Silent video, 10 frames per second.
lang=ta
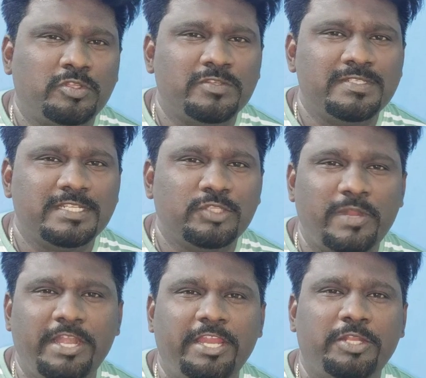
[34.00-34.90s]
டூ தௌசண்ட்
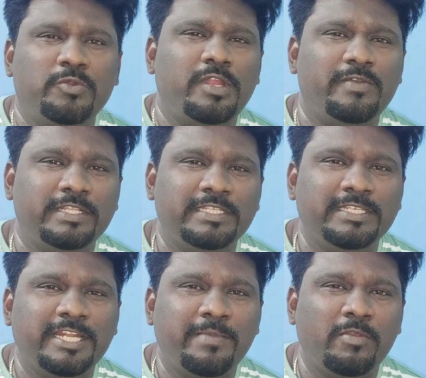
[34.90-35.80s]
டுவெண்ட்டி டூவில் வந்து
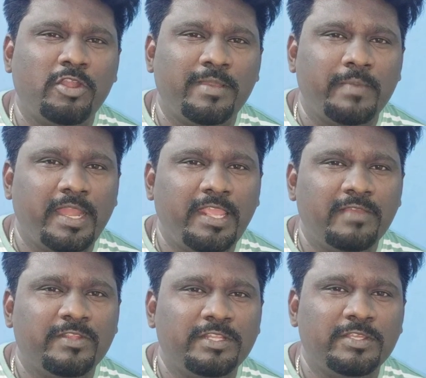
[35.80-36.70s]
நம்மளோட
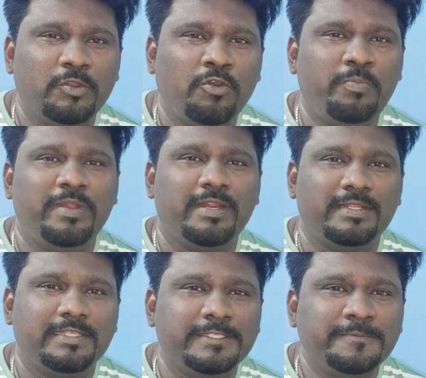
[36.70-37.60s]
மணியை வந்து க்ரோ
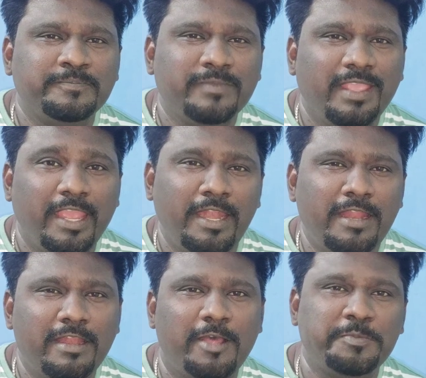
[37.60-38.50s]
பண்ணுறதுக்கு
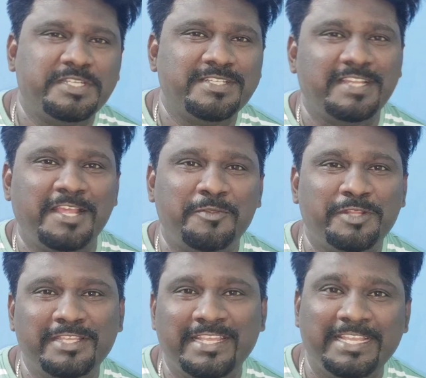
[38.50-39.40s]
என்னென்ன ஆப்ஷன்ஸ்லாம்
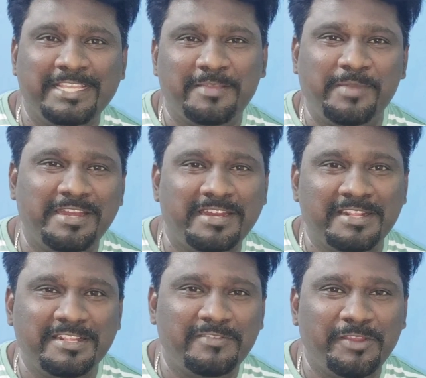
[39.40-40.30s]
வந்து இருக்குது
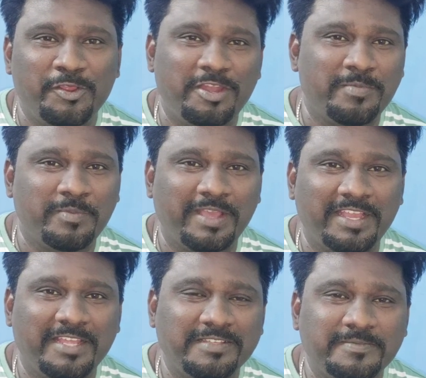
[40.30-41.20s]
அப்படின்றத இந்த வீடியோவில் நம்ம
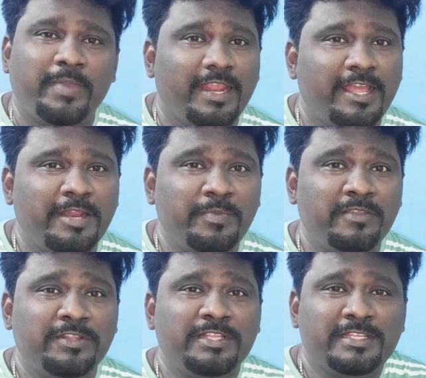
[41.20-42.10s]
பார்க்கலாம் நம்ம
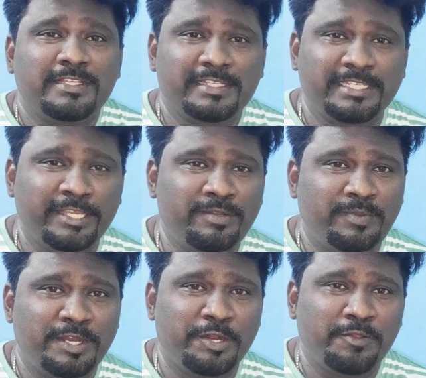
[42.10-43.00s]
எல்லாருமே வந்து
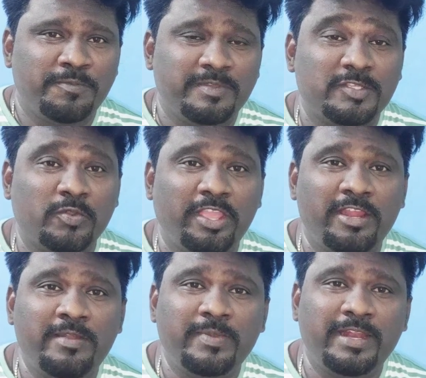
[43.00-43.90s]
ஏர்ன் பண்ணுறோம் ஸோ
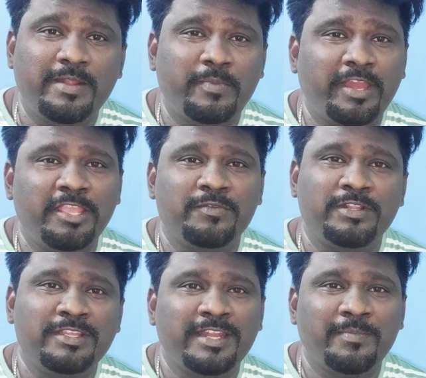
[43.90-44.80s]
ஏர்ன் பண்ணுற மணியை
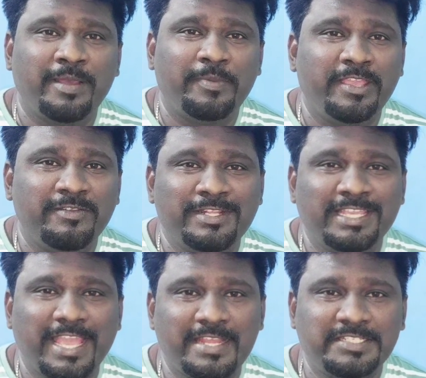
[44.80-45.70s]
வந்து நம்ம அப்படியே
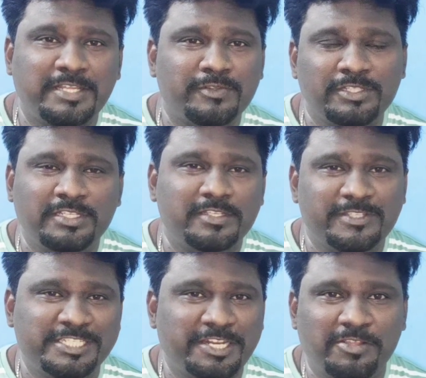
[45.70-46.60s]
வந்து கேஷாக வந்து
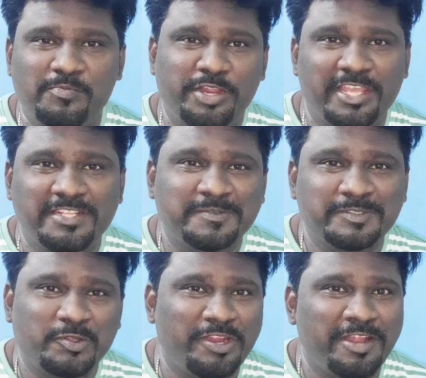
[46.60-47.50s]
வச்சுட்டு இருக்க முடியாது
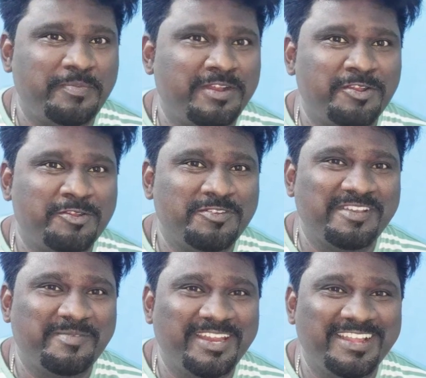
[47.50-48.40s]
ஸோ என்ன பண்ணணும்
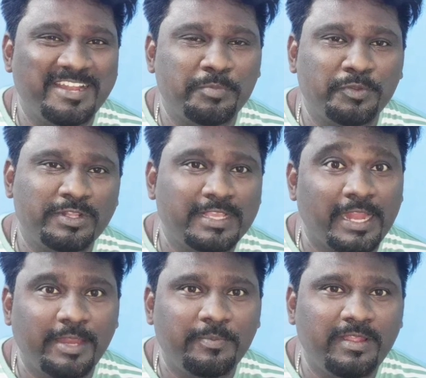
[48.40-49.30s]
அப்படின்னா நம்ம வந்து
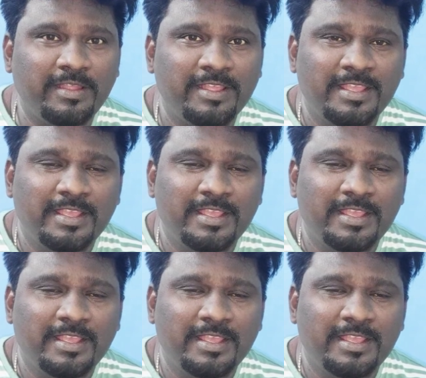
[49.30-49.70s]
கண்டிப்பாக